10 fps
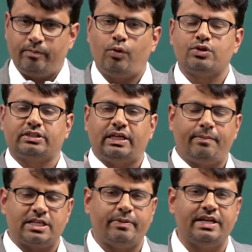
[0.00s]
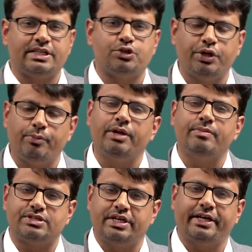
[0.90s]
हो सकता है प्लस माइनस की छोटी मोटी
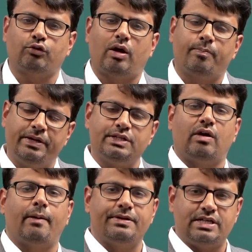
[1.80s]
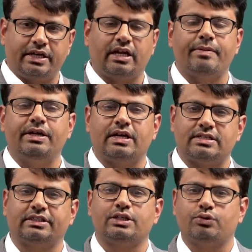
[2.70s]
मिस्टेक है तो आप प्लीज़ वहाँ पर जाके कमेंट कर
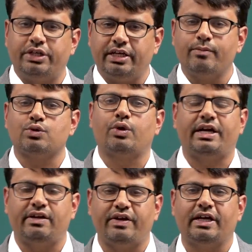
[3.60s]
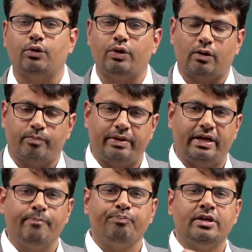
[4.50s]
सकते हैं सो देट कि मैं उसको रेक्टिफाई करूँ और
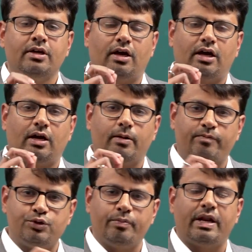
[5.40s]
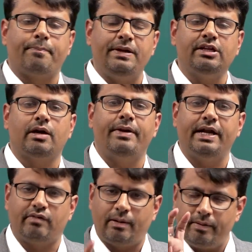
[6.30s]
मैं जो मेरा पिन
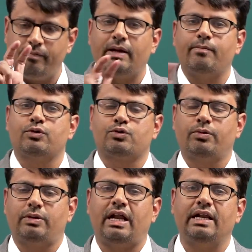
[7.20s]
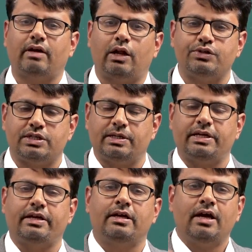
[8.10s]
कमेंट है वहाँ पे भी मैं उसको डालने वाला हूँ जिससे
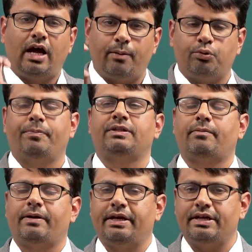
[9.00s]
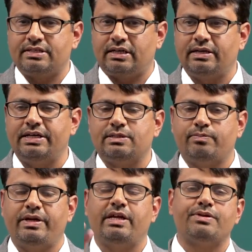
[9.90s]
कि आपको पता पड़े कि सर ने
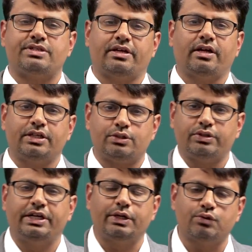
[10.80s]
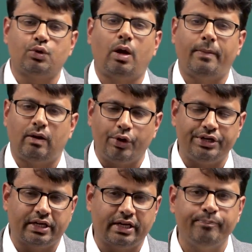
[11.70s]
इसमें ये मिस्टेक कर दी सो देट कि उसको आप
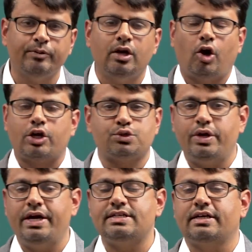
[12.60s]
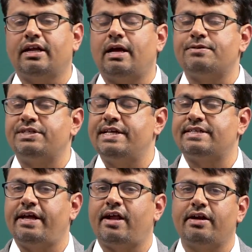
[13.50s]
अवॉइड करें और स्टूडेंट्स अगर आप सी
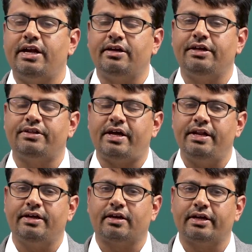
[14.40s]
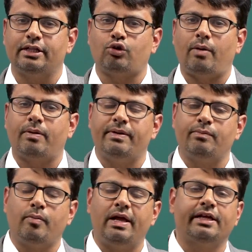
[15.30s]
एस आई आर नेट की तैयारी कर रहे हैं तो आप अपने
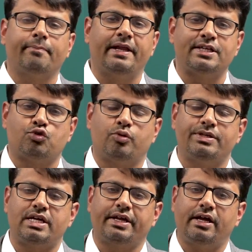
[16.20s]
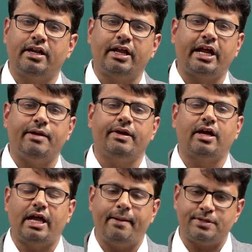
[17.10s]
मोबाइल के प्ले स्टोर में जाके अन अकेडमी
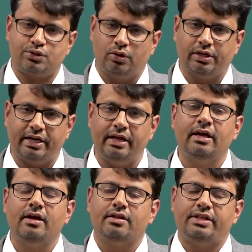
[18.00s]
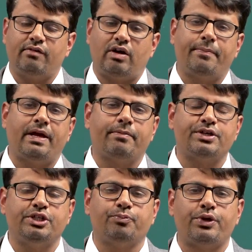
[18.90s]
का ऐप इंस्टॉल करें देन वहाँ पर आप
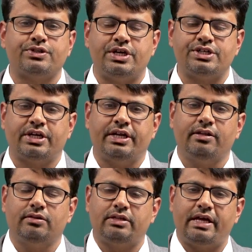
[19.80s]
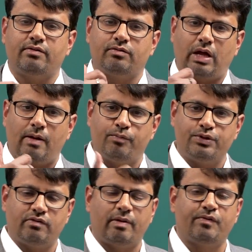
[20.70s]
गजेंद्रपुरी सर्च करें देन आप
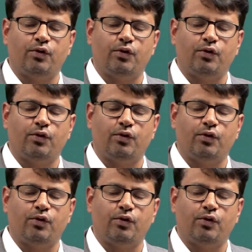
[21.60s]
मुझे वहाँ पर